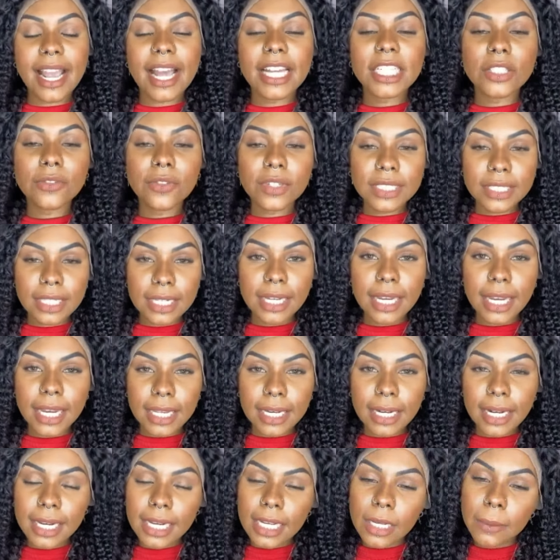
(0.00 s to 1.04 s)
E caso você
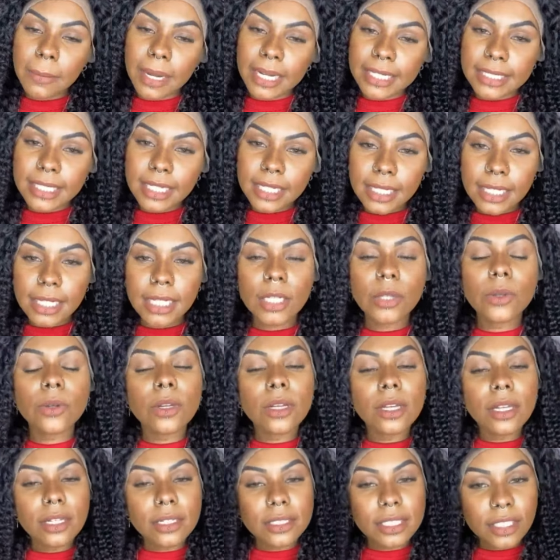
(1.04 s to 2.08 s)
queira ele mais sequinho,
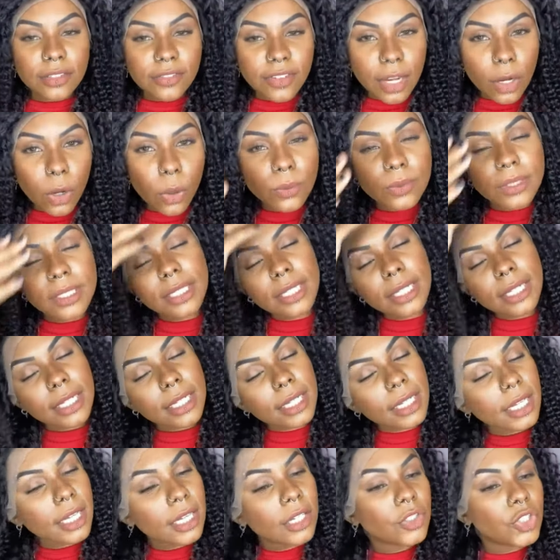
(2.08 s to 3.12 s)
você vai
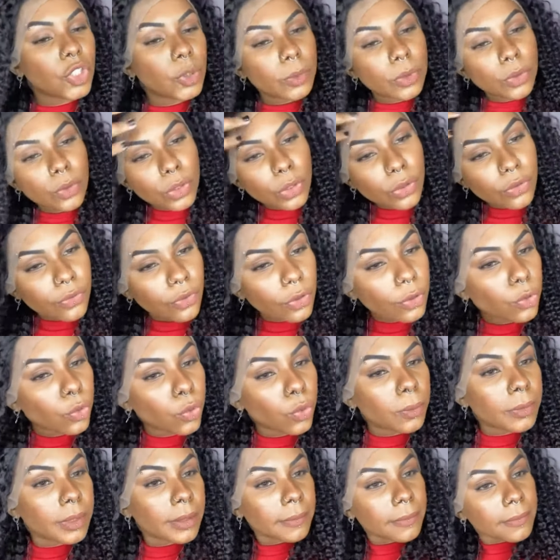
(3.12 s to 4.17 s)
conseguir diminuir o
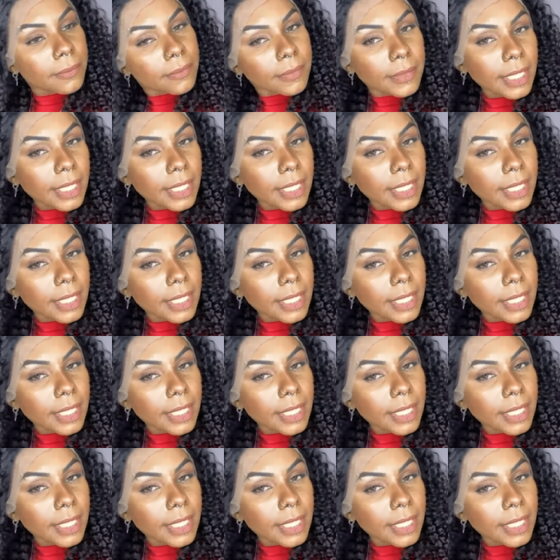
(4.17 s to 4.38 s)
volume,